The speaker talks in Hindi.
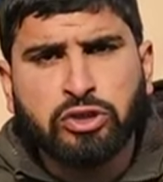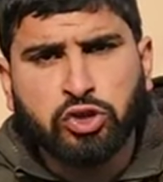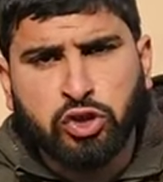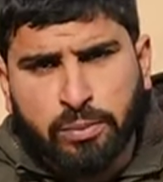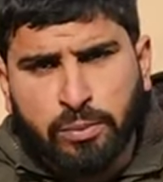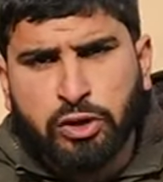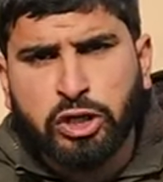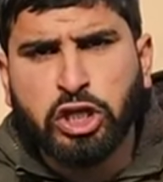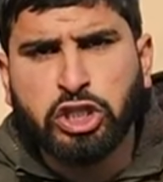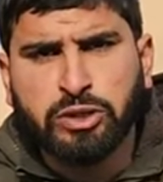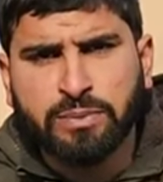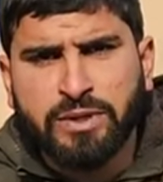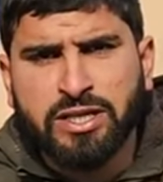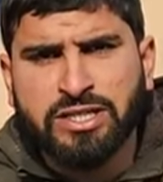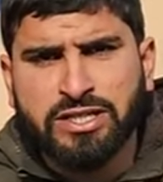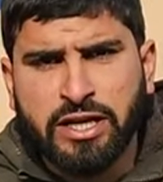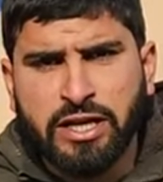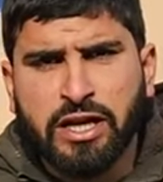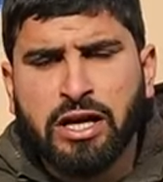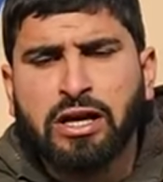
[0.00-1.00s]
जम्मू कश्मीर
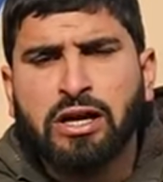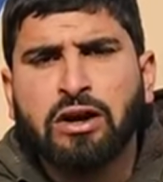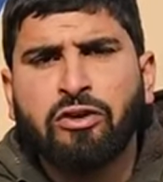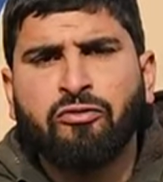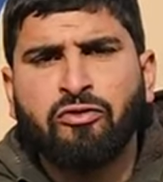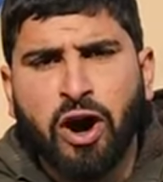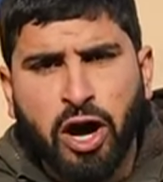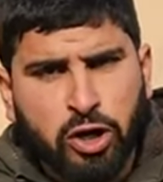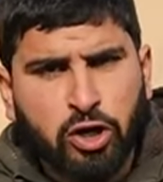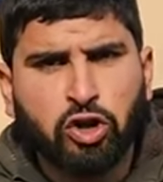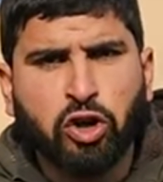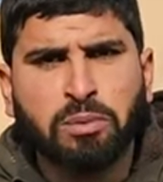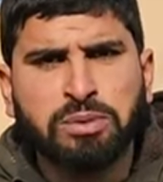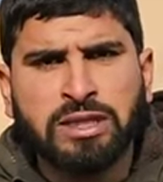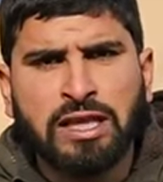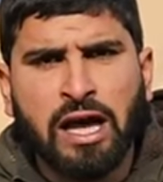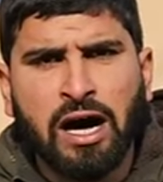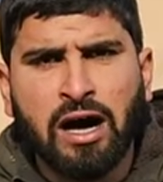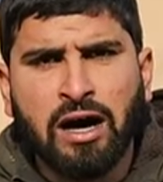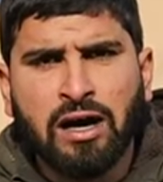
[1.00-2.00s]
से फारूक
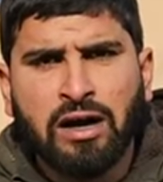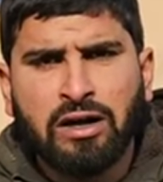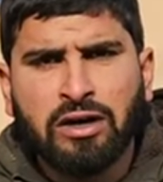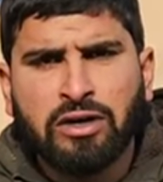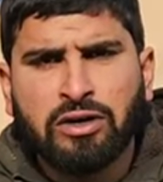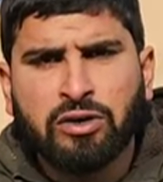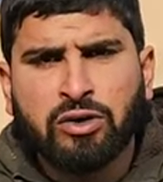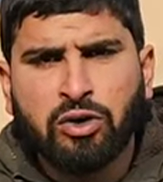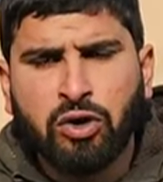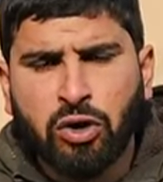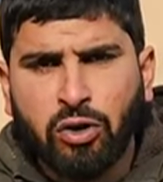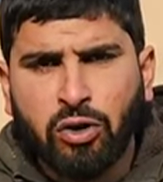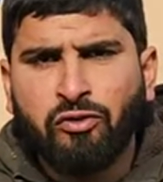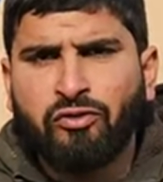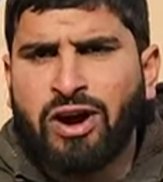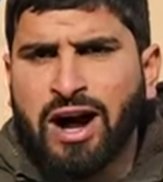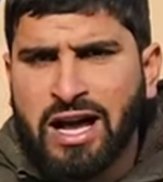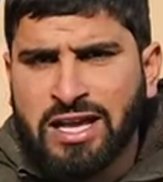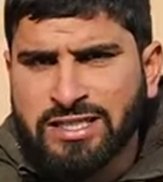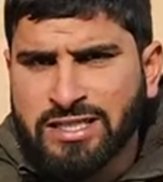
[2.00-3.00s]
अब्दुल्ला को
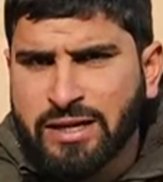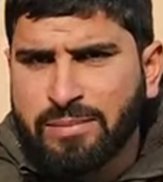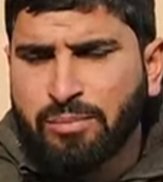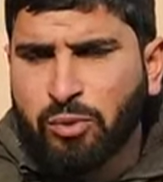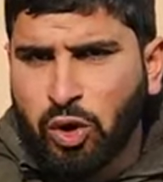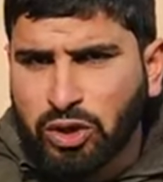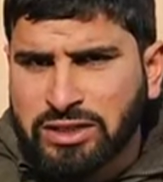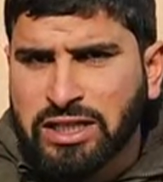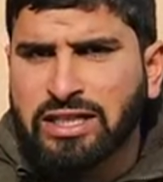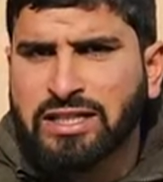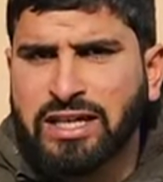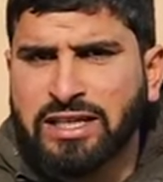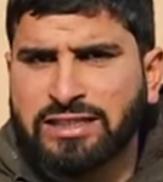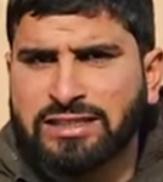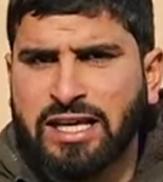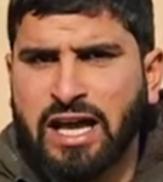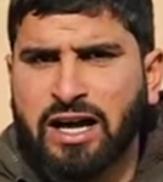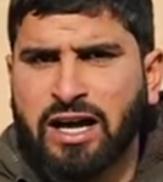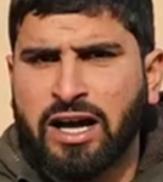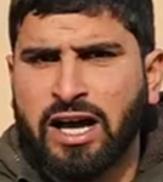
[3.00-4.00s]
वहाँ से मुअतल कर
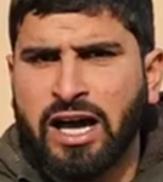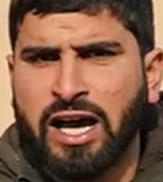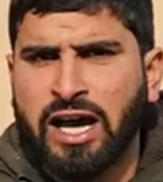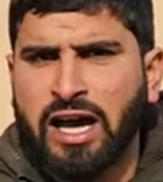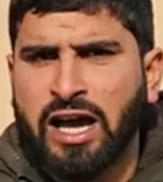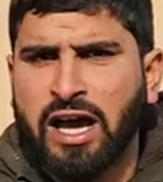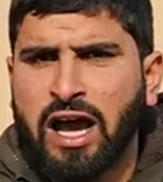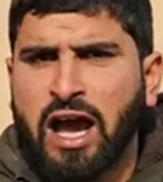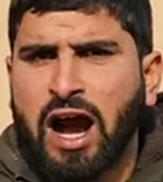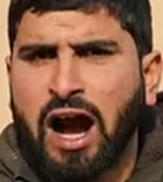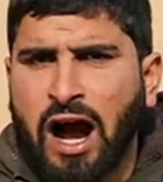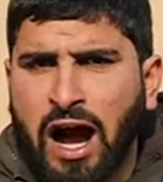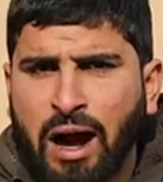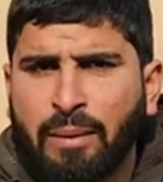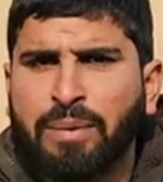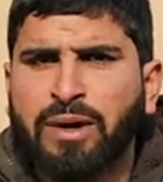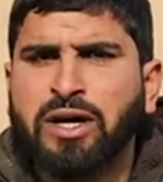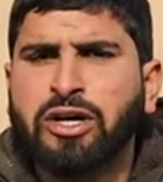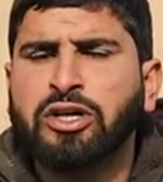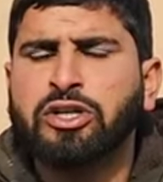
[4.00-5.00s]
दिया गया है
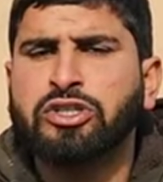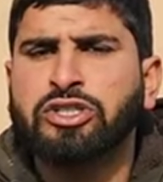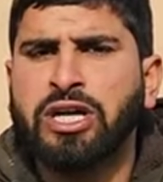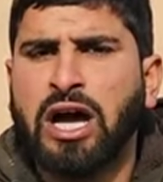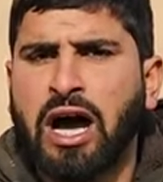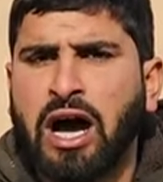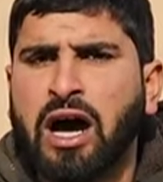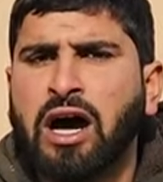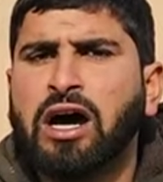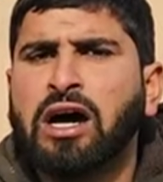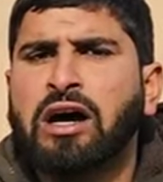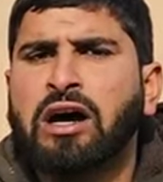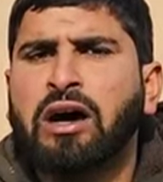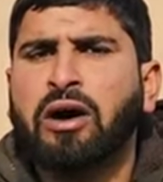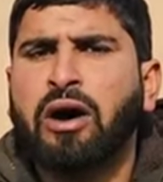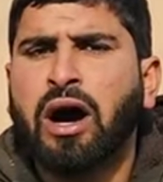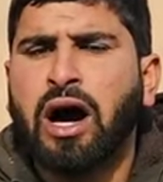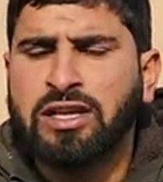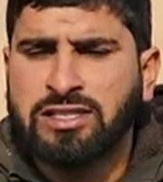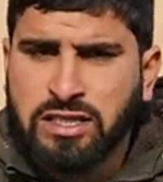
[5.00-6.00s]
अब जहाँ
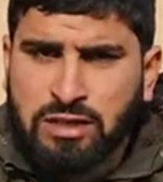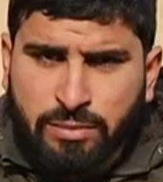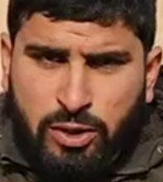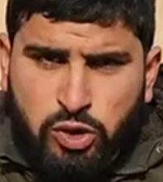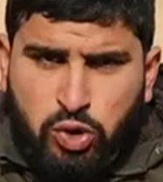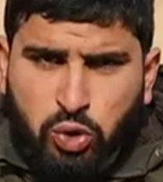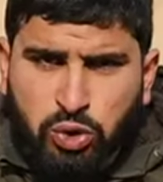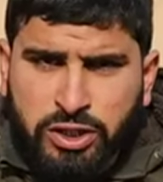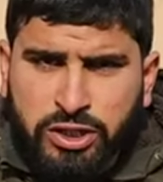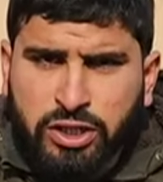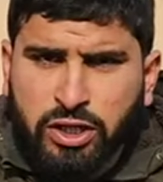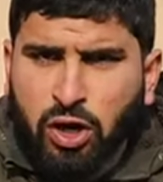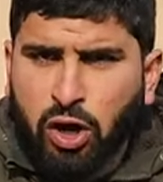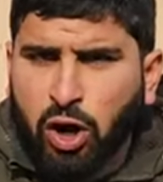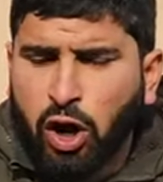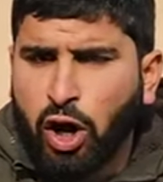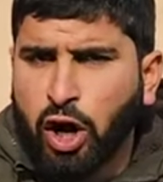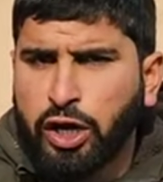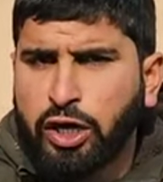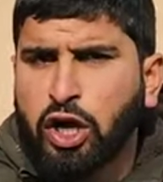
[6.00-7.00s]
हसन मसूदी
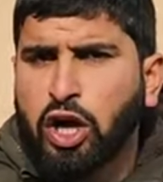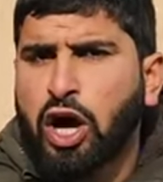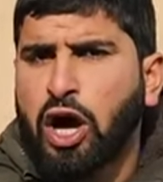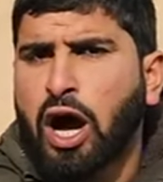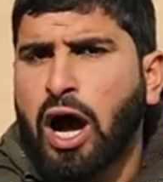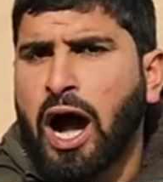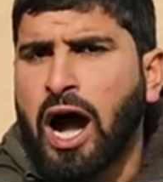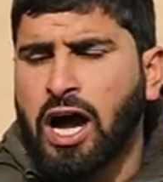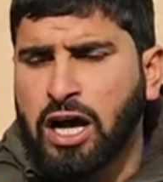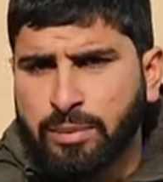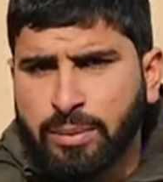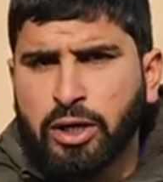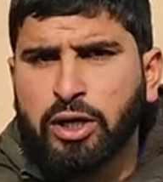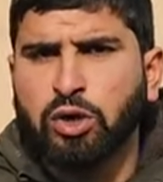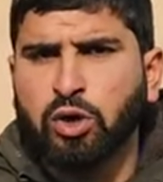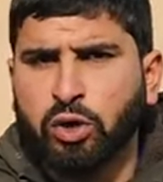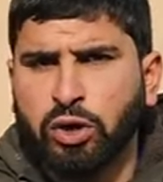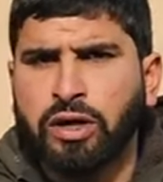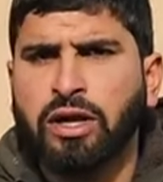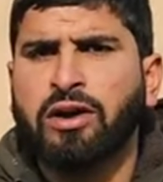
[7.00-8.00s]
और अकबर
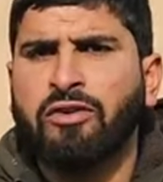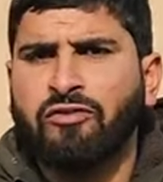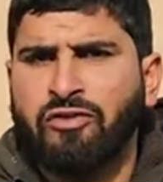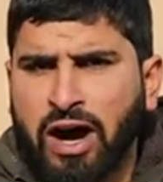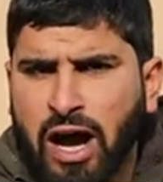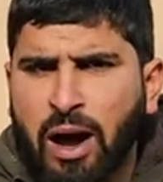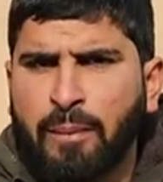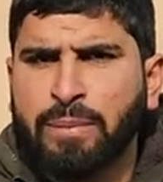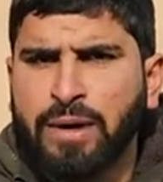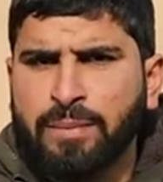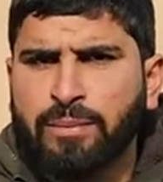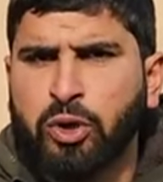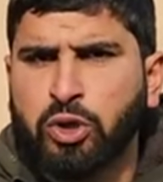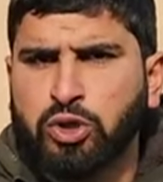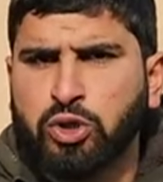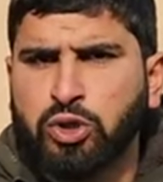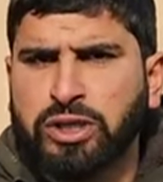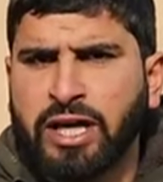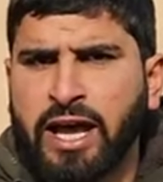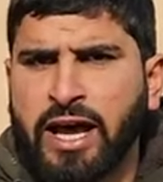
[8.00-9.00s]
लोन वहाँ भी
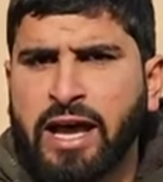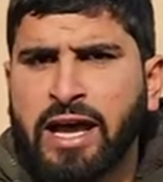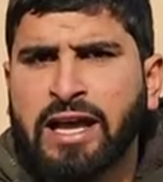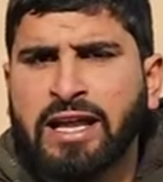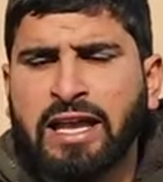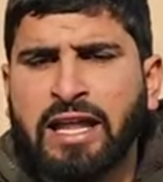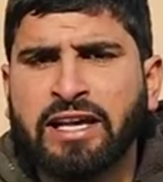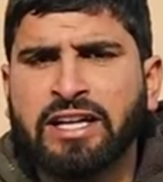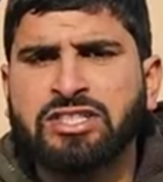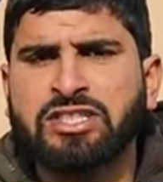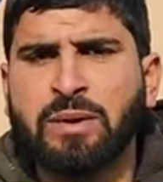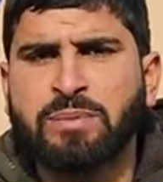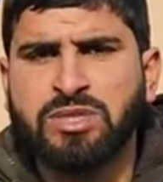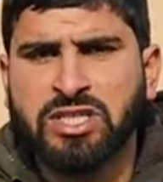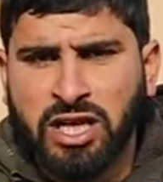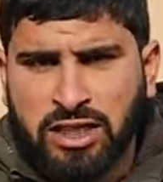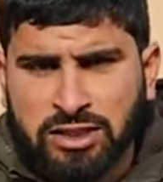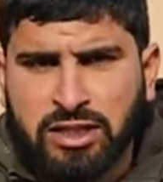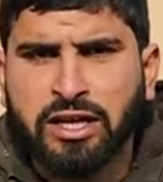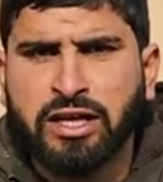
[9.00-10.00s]
मौजूद है लेकिन जब
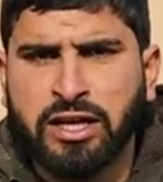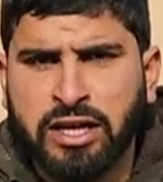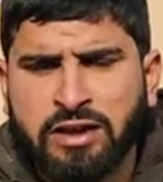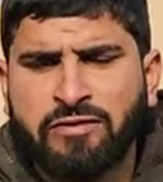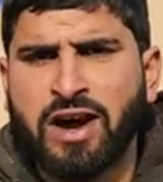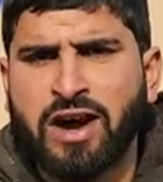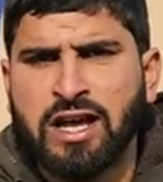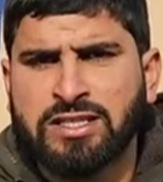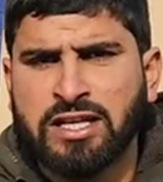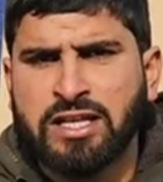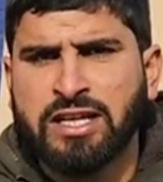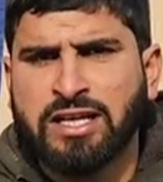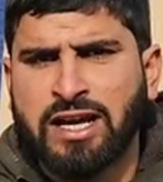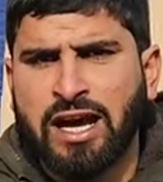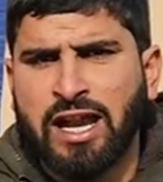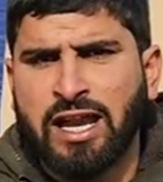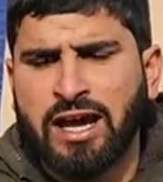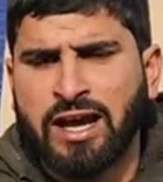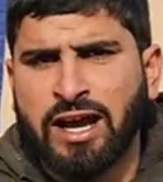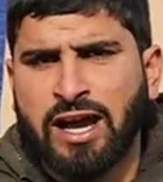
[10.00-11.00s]
सदर ही वहाँ से
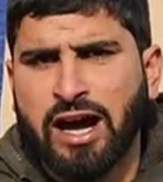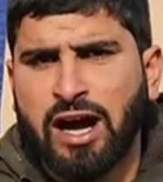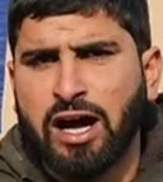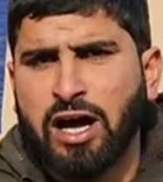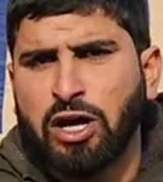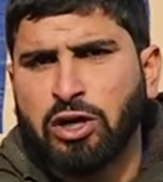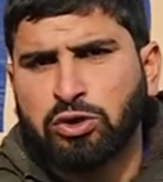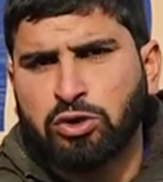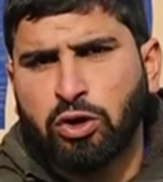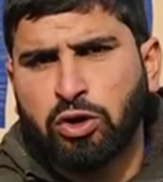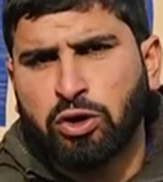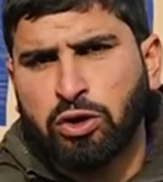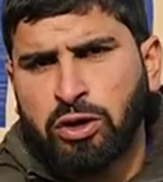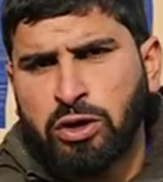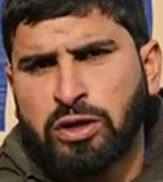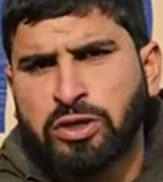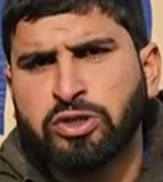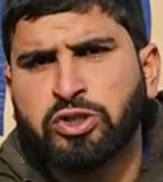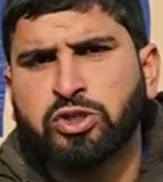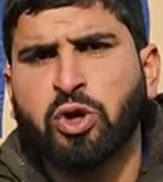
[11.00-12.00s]
निकाला गया तो
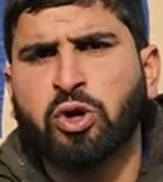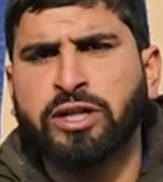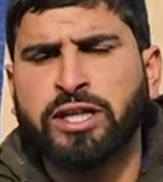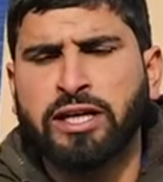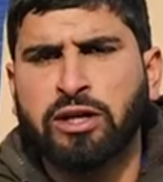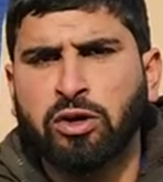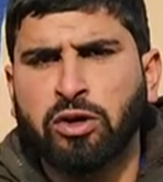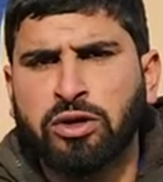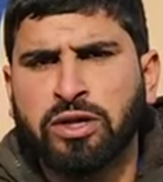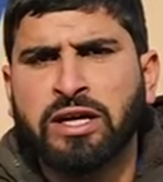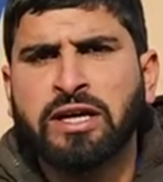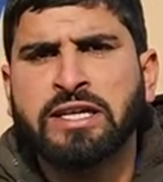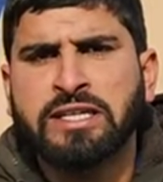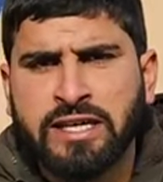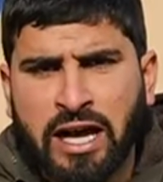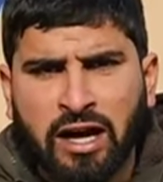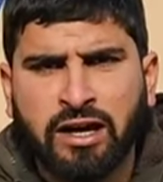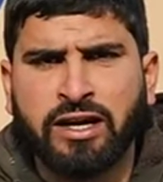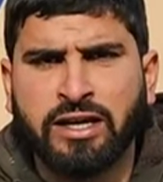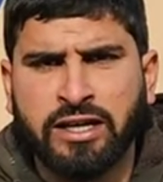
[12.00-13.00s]
छोटे लोग
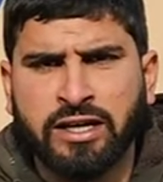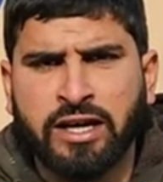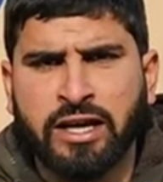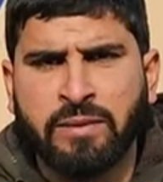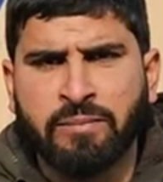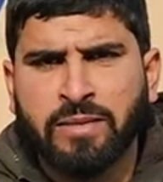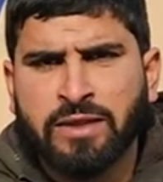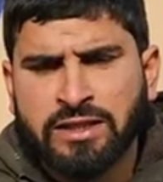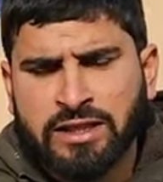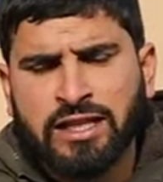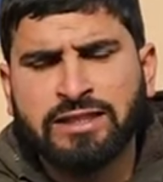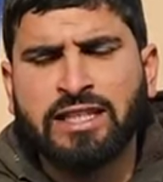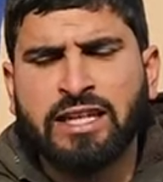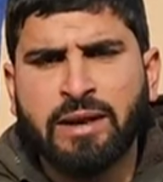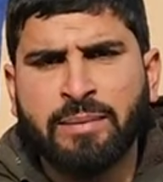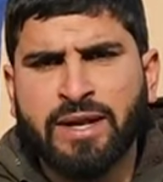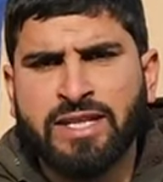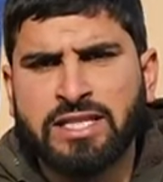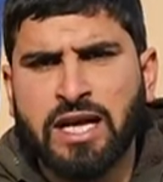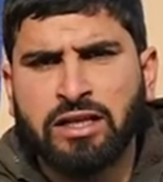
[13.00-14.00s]
क्या करेंगे देखते
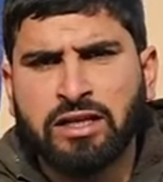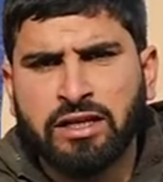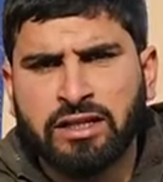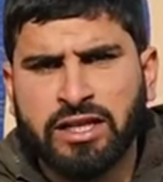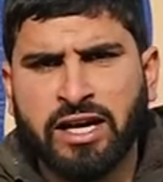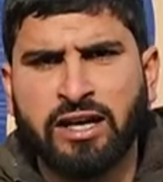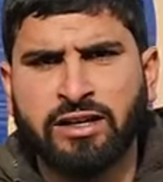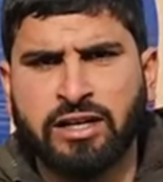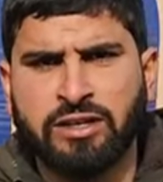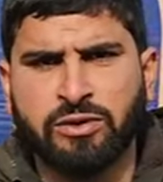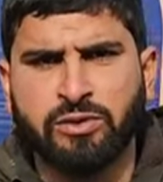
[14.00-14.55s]
रहे मेरे साथ आर के